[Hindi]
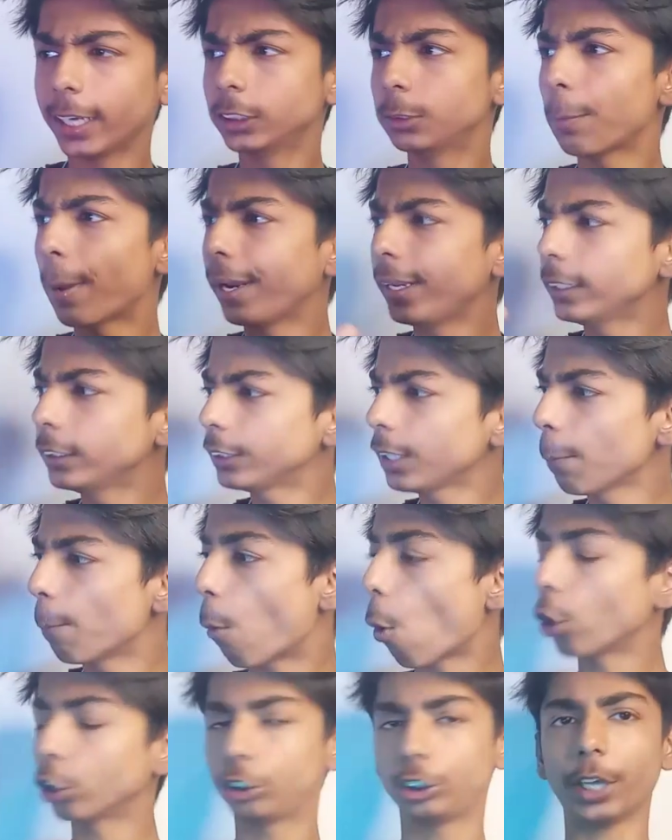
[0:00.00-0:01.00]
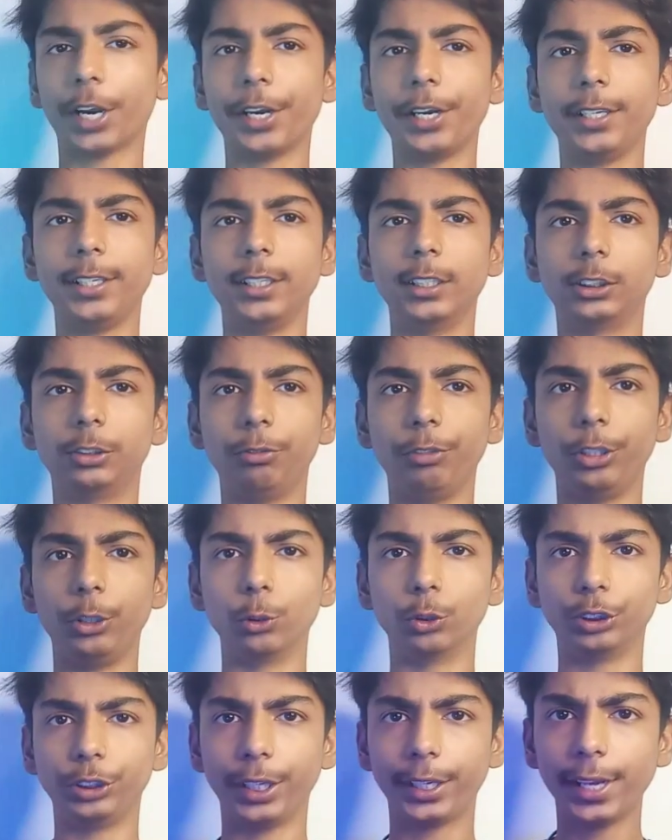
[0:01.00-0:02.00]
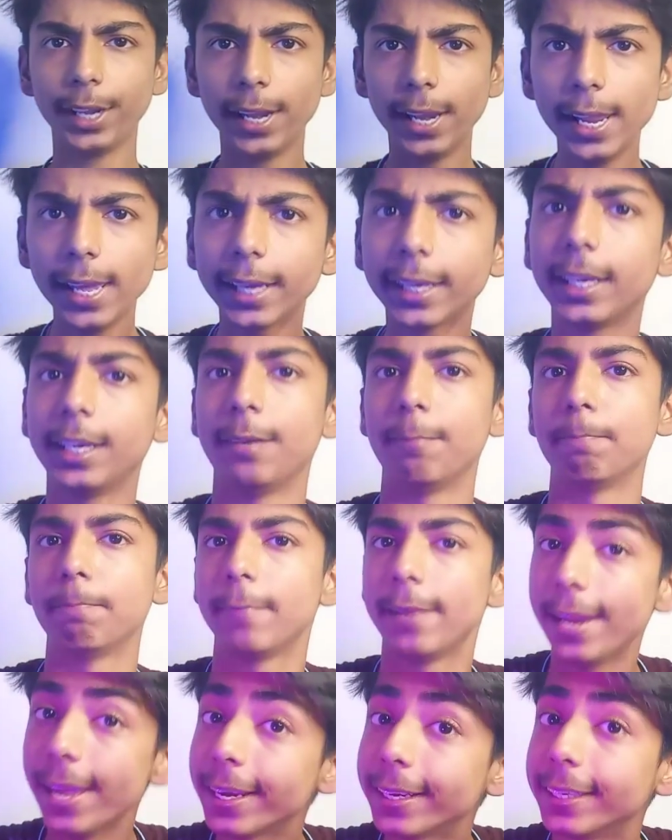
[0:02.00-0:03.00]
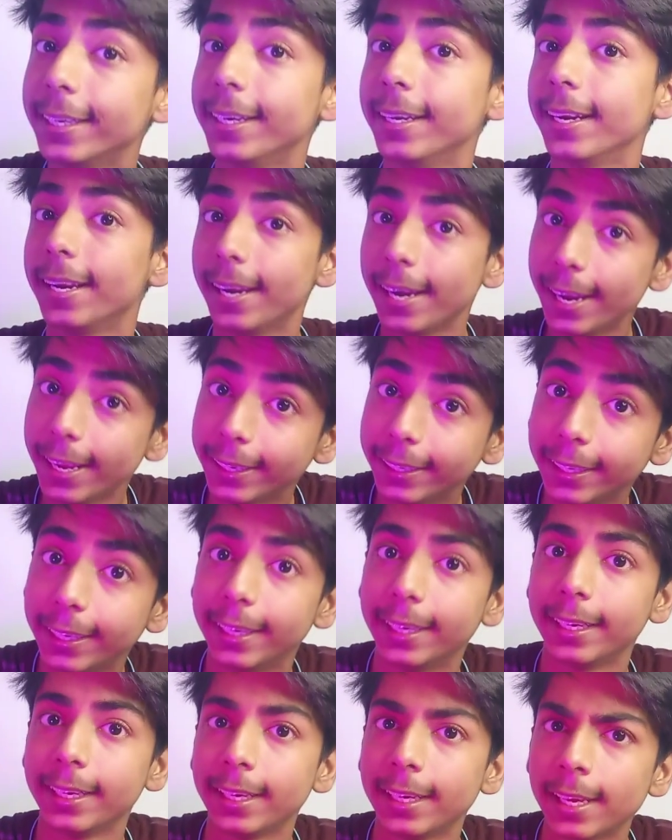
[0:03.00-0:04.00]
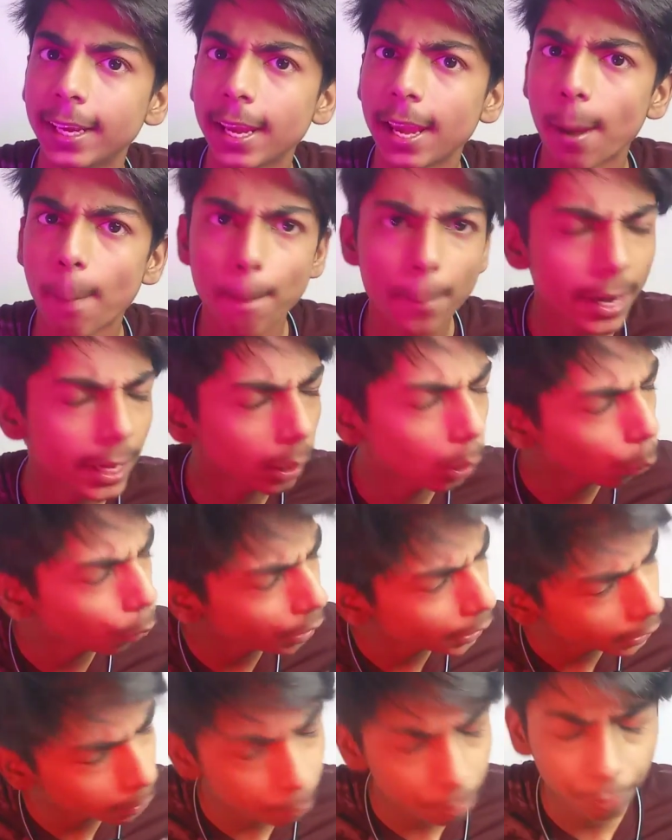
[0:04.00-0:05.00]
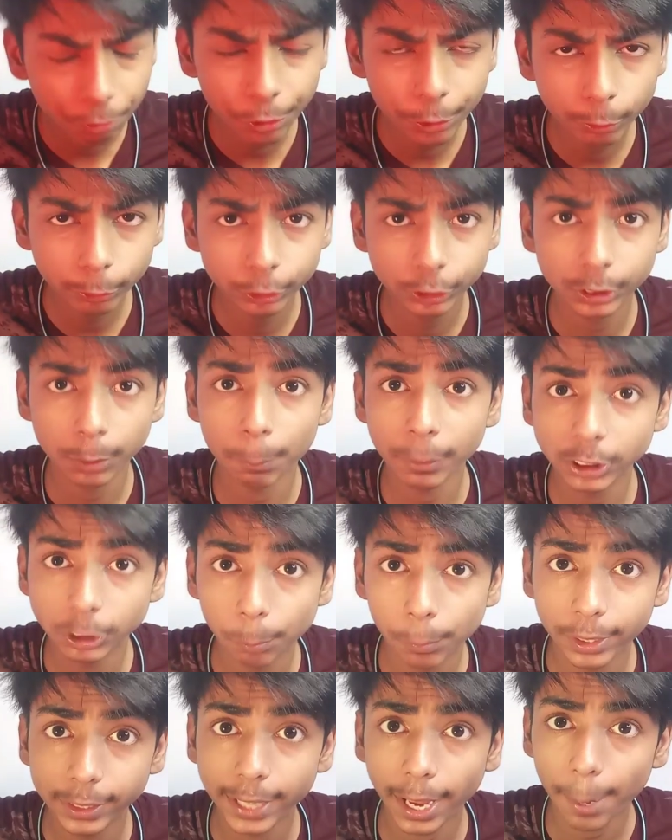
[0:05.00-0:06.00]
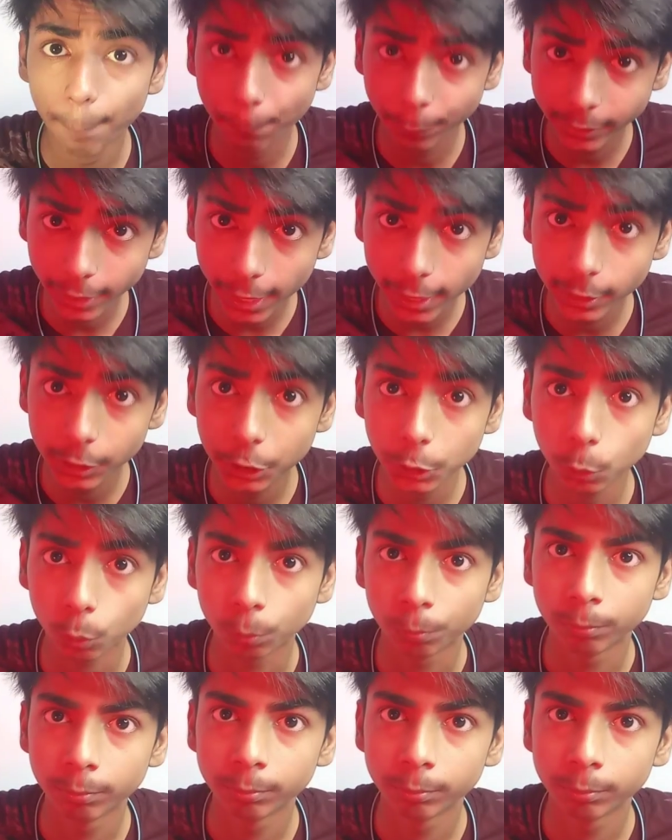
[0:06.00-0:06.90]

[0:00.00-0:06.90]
गैस मैंने इसके बहुत सारे रील्स वीडियोस देखे लेकिन लेकिन लेकिन मेरे को एक भी वीडियो समझ में नहीं आया पता है क्यों